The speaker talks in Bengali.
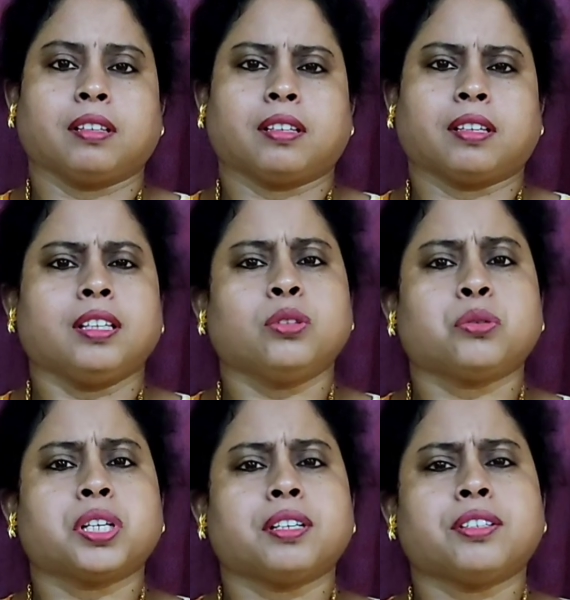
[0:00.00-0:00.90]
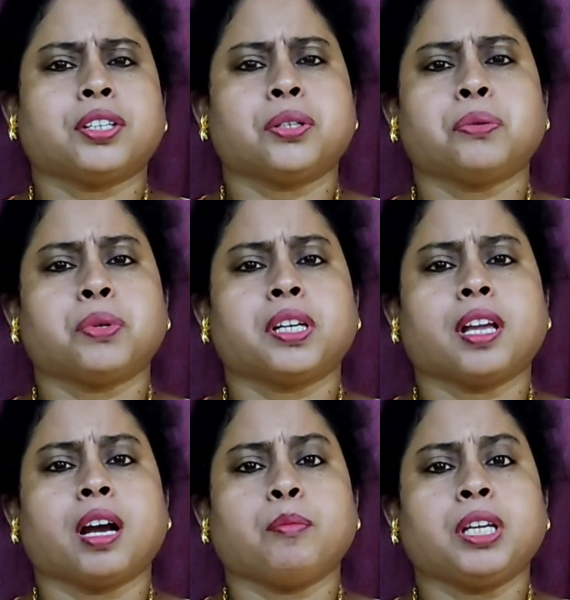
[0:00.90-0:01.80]
কিন্তু সেই শিশুটিকে
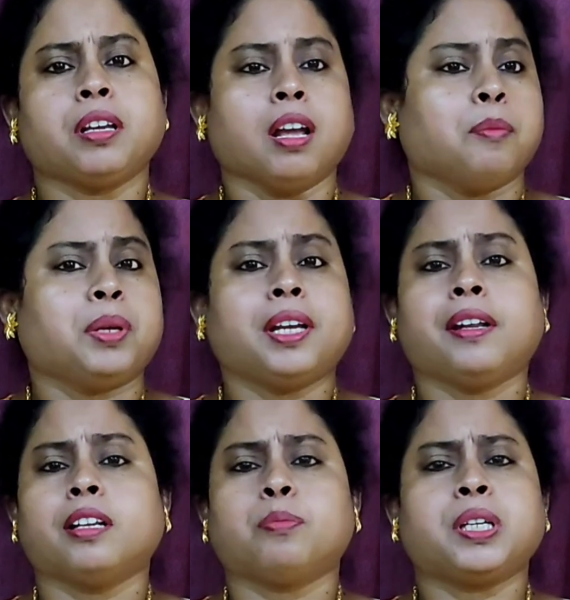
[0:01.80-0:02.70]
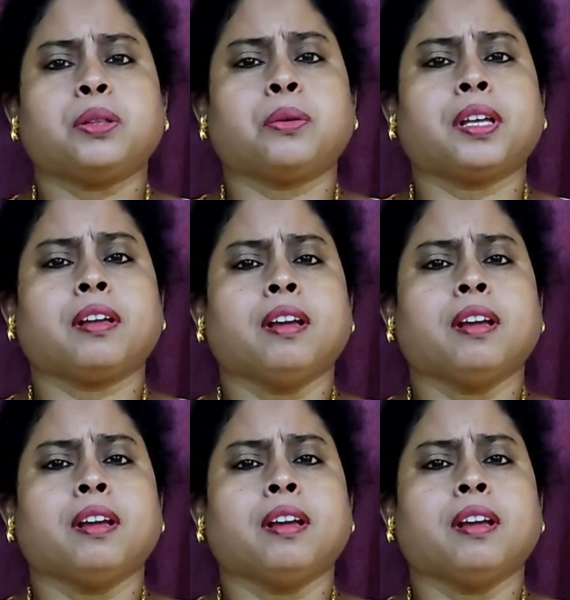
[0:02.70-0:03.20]
আমি ভিড়ের ভিতরে